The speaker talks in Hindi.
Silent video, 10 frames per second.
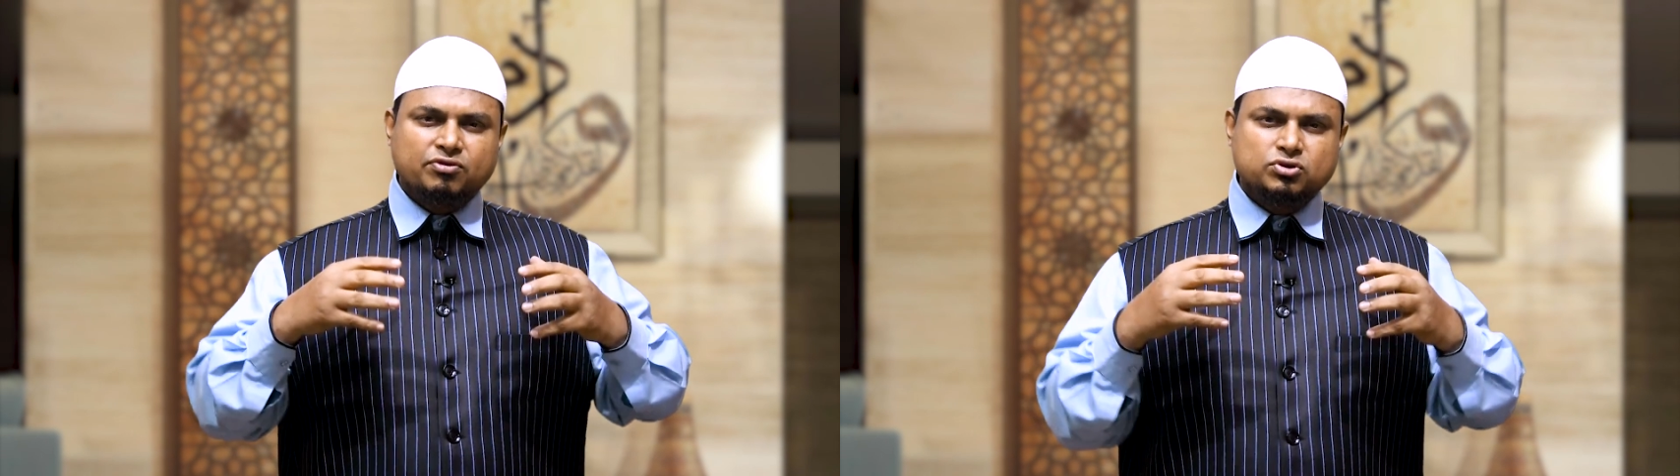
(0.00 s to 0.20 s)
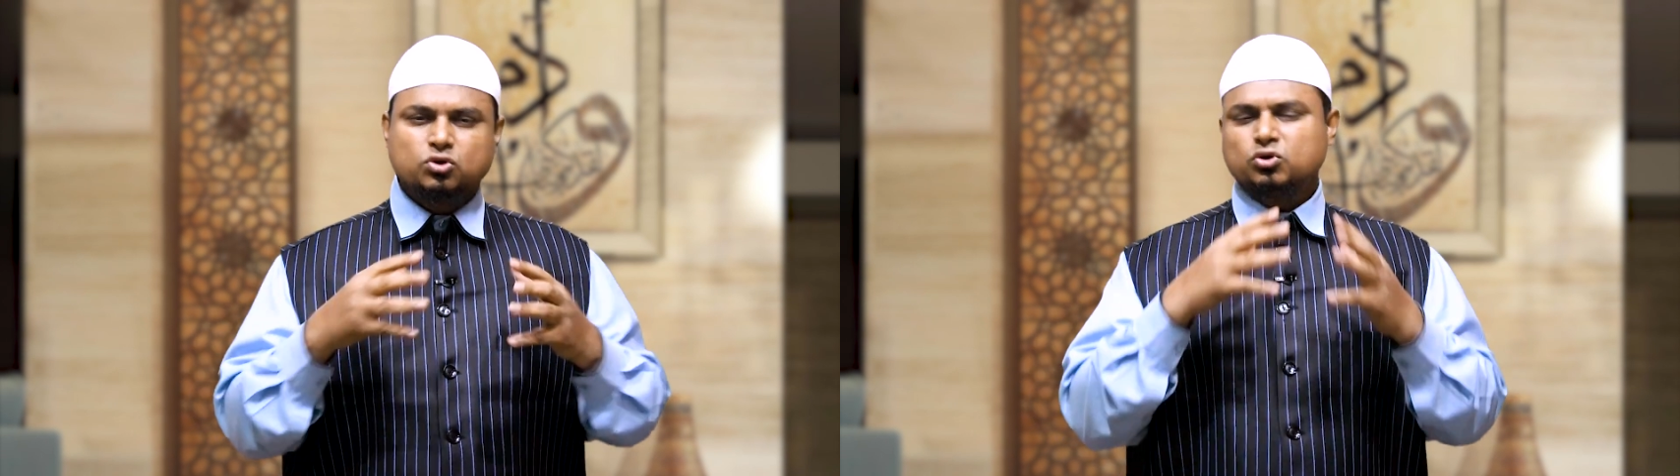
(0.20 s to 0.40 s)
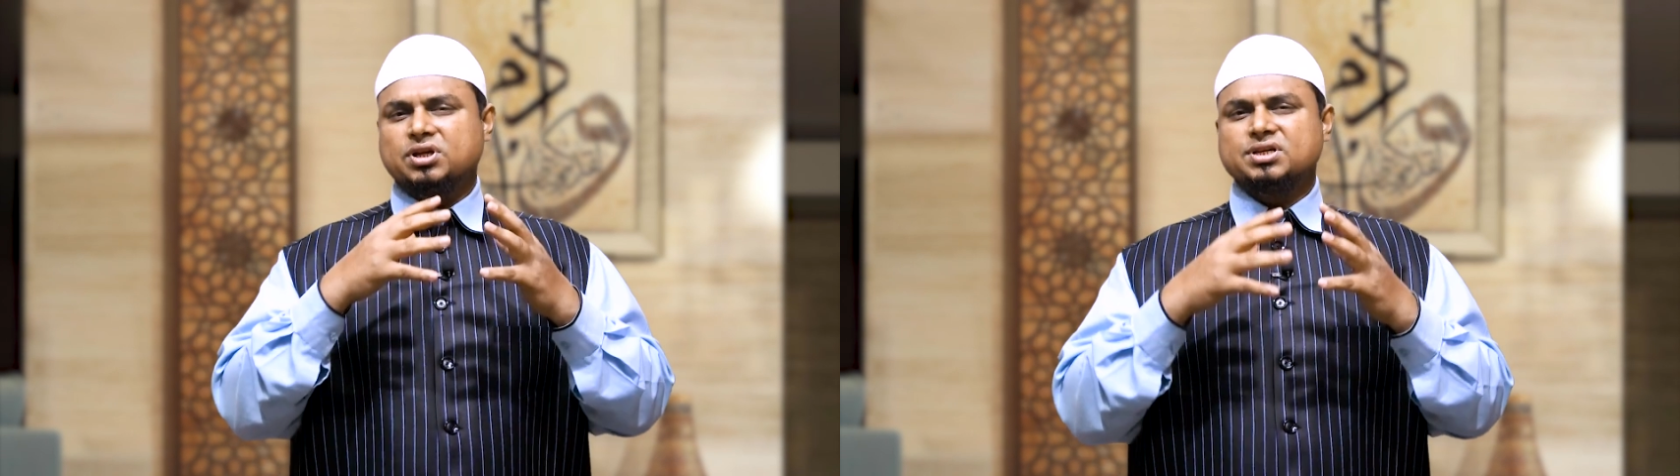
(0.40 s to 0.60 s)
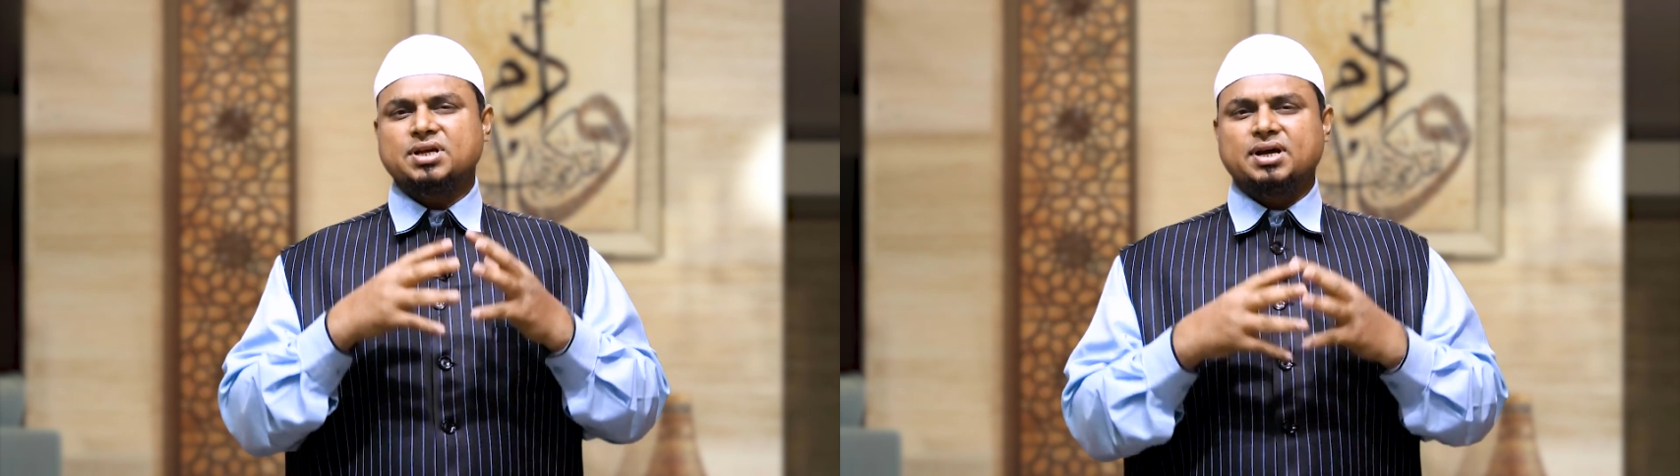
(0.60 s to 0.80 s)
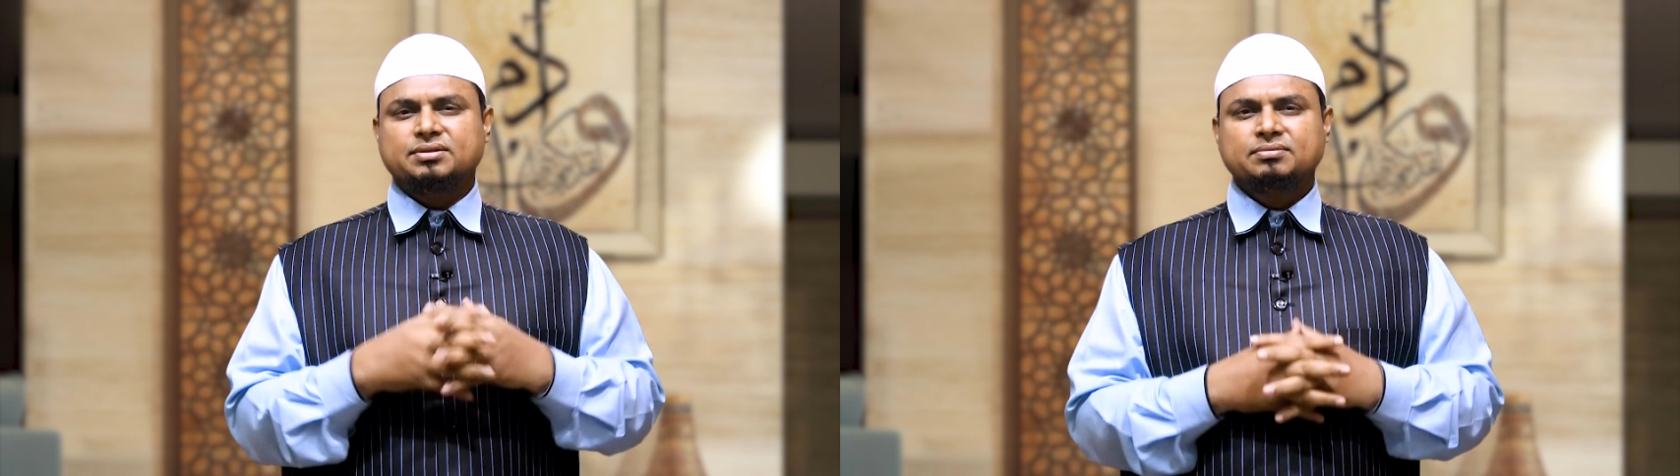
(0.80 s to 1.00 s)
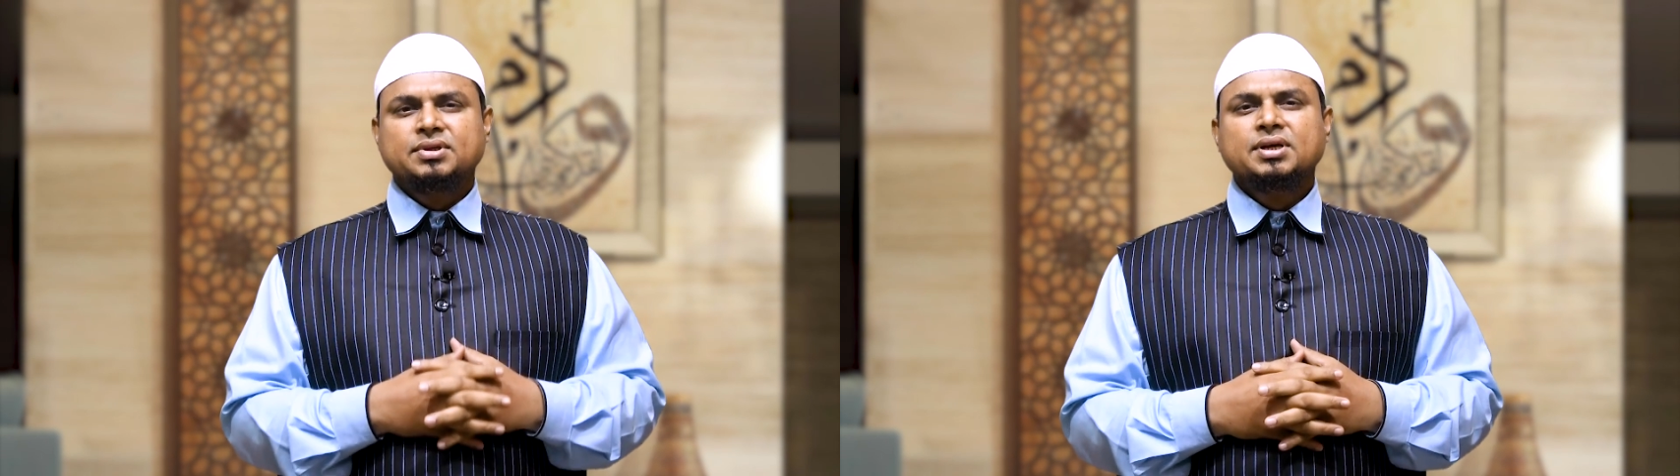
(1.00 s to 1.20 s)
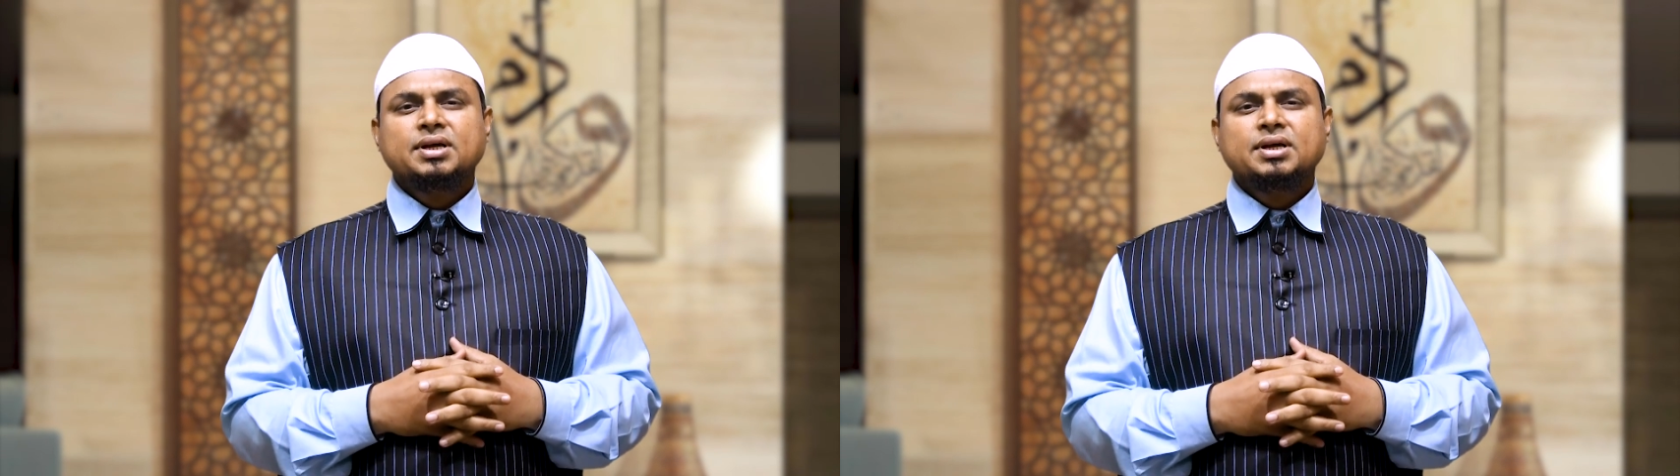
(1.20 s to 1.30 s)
वजूद के साथ